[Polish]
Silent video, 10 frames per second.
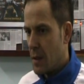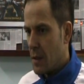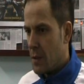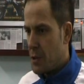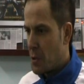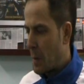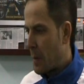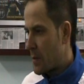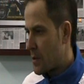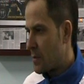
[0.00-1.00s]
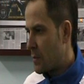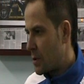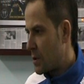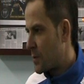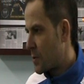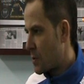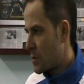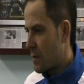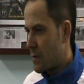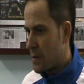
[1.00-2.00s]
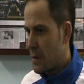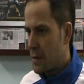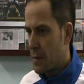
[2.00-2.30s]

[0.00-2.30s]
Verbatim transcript: siła papierze musi się przełożyć na wynik.